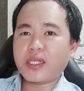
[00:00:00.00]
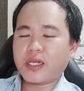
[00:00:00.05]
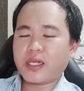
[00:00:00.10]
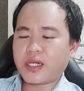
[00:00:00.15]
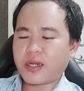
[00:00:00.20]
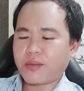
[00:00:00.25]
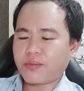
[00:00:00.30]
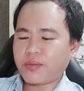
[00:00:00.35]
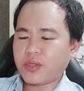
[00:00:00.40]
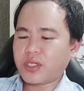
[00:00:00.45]

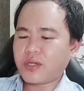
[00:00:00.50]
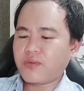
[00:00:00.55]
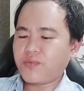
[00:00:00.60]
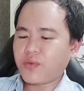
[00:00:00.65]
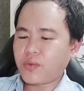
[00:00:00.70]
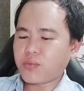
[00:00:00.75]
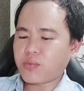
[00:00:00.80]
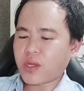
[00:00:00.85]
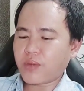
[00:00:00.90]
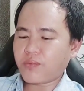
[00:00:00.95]
giờ 59
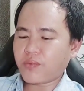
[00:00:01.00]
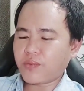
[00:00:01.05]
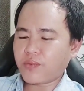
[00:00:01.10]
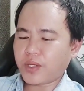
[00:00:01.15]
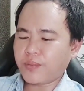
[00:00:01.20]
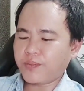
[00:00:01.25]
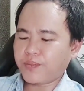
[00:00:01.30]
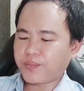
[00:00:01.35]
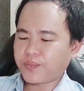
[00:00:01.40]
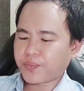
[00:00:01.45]
phút các quý
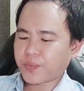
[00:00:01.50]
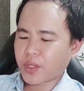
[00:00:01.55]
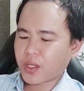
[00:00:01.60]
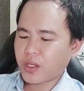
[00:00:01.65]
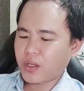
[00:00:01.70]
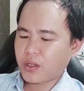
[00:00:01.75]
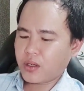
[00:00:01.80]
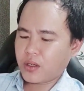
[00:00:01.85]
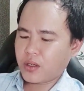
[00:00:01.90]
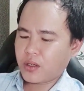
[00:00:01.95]
vị.
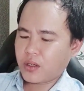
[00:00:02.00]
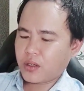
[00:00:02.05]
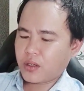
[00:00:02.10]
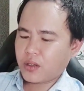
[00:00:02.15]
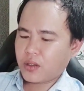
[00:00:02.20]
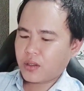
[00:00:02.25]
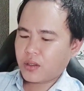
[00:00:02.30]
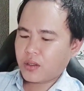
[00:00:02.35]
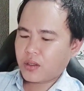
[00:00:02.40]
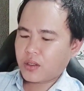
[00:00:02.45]

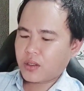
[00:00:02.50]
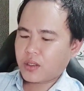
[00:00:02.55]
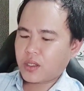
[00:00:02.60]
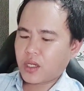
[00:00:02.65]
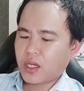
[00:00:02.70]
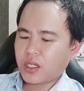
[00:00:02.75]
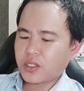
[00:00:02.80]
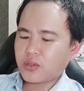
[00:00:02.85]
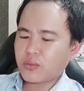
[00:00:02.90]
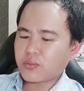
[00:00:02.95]

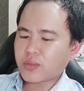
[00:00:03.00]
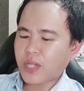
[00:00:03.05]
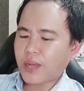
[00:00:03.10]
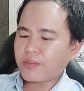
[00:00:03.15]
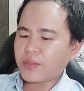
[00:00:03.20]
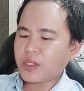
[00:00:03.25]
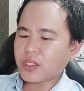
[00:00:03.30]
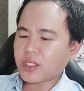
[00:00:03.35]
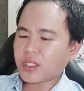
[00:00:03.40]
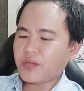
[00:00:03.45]
Giờ chúng
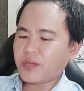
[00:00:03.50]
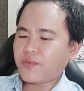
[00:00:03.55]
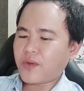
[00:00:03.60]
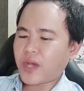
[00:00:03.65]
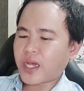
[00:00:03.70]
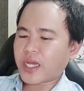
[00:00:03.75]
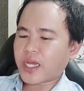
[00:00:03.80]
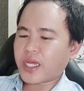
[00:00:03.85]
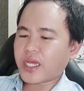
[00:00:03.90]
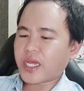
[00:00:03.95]
ta bước tiếp
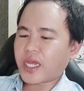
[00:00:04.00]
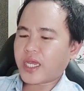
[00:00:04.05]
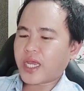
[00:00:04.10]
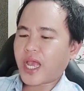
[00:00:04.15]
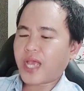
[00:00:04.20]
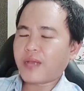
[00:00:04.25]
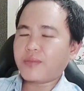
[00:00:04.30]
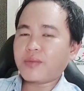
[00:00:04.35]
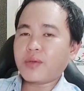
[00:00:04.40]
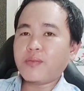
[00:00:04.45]
vào cái ngày
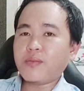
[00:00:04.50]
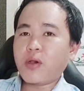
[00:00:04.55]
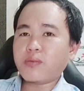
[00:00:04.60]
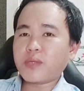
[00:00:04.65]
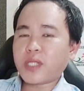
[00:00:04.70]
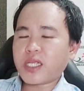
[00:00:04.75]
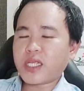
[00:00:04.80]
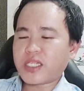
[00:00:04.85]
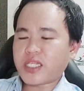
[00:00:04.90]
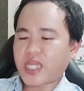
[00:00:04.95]

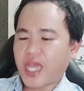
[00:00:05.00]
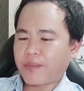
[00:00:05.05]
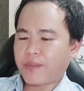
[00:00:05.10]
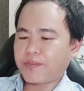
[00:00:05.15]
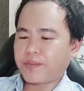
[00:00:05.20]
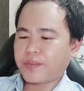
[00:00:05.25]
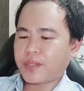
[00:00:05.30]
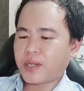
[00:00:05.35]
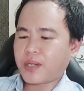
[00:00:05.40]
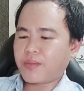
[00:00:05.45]
21 tháng
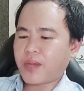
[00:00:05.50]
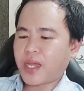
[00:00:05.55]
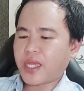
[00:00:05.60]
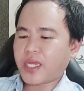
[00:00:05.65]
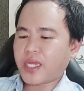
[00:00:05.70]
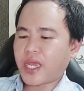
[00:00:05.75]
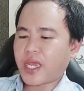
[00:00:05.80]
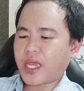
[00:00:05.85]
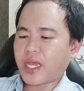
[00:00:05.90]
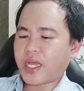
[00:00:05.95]
Chạp năm
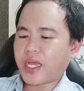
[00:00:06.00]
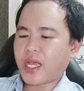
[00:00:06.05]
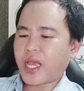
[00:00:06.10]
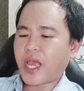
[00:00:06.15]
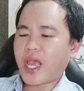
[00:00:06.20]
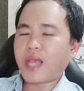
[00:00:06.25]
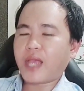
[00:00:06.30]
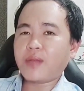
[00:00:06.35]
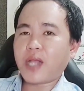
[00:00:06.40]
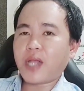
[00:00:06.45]

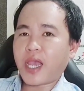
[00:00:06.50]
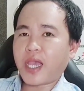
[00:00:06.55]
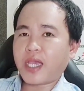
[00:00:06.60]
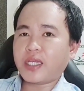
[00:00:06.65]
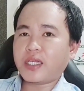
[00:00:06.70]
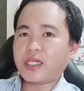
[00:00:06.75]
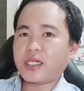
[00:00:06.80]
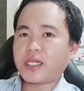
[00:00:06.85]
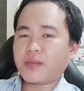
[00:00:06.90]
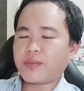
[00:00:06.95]

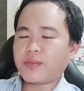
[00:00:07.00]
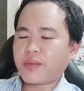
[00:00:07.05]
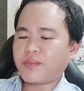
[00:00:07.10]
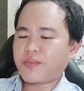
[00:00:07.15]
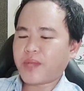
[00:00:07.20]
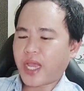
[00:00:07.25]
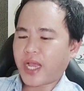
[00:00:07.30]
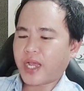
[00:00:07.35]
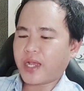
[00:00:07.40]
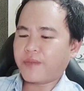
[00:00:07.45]
2022 năm
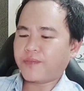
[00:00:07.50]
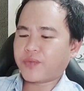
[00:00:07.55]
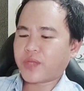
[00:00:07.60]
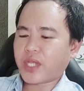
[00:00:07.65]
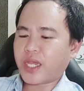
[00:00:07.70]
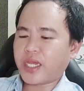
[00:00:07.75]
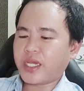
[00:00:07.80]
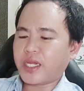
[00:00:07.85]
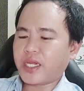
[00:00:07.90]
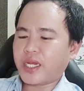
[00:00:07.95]
nhâm dần.
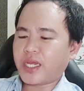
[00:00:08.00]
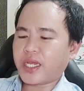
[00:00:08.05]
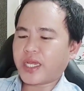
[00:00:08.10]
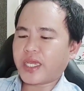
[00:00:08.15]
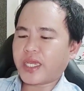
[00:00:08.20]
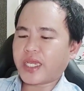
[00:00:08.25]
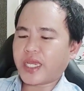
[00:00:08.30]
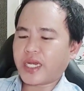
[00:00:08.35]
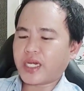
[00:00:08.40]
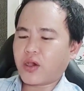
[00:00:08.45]
Ngày này là
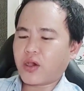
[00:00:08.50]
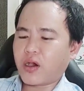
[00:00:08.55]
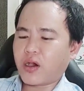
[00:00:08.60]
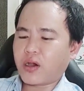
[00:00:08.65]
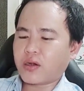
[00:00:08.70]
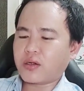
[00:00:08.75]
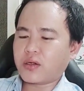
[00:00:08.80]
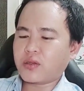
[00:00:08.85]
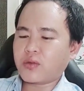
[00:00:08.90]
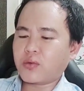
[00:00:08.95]
ngày canh
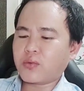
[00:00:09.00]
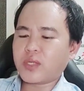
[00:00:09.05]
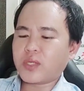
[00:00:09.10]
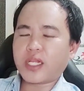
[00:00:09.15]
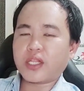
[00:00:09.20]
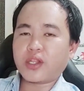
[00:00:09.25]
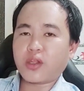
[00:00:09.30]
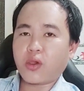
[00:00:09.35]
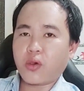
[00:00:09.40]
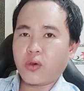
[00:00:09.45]
ngọ, nó thuộc về
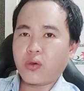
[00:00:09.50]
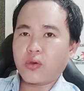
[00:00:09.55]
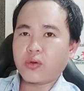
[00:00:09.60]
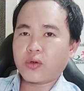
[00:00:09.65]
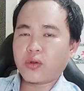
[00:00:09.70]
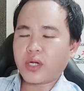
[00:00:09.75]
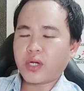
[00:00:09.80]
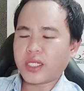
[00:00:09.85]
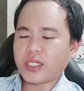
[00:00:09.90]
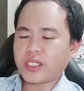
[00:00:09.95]
hành
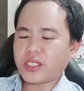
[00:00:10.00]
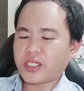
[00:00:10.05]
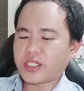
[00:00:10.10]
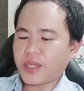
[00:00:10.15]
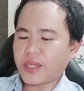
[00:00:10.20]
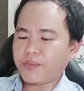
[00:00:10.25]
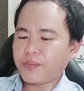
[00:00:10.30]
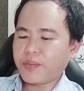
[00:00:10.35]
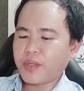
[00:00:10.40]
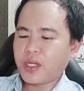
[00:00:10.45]
thổ, nó là trực chấp,